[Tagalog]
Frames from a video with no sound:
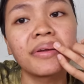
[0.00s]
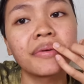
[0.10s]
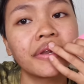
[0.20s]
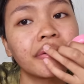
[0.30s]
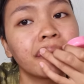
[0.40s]

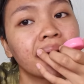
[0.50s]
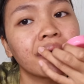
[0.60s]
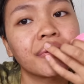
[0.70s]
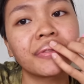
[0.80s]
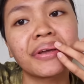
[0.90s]
lamig ng
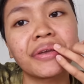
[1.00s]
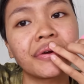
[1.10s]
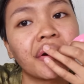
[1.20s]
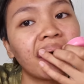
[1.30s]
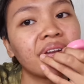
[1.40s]
panahon
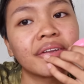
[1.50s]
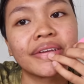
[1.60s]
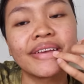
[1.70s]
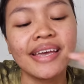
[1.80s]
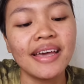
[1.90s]
ngayon.
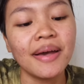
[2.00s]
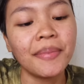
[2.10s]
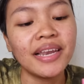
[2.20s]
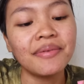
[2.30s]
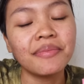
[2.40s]

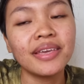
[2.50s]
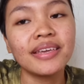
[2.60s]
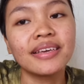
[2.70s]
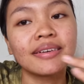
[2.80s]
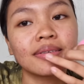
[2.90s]

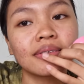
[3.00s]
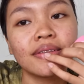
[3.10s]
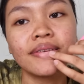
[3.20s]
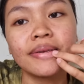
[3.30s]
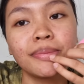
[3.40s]
Malamig ang
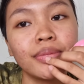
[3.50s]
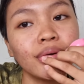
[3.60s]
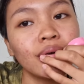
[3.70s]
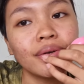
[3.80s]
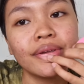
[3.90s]

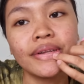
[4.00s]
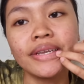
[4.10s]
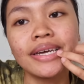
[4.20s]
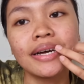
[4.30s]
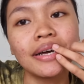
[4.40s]
simoy
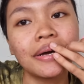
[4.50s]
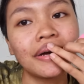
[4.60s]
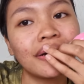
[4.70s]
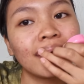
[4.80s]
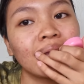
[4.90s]
ng
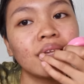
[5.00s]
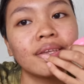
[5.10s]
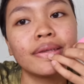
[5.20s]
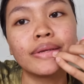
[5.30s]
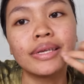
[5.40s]

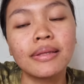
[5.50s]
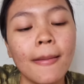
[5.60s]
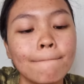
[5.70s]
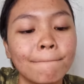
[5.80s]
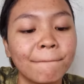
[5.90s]
hangin.
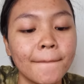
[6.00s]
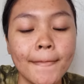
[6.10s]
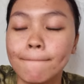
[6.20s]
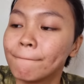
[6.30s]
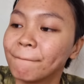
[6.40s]

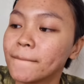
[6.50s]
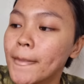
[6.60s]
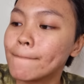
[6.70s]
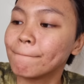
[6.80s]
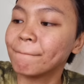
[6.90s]

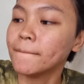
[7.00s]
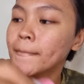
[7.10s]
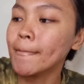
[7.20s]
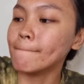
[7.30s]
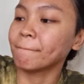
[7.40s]
Mm-hmm.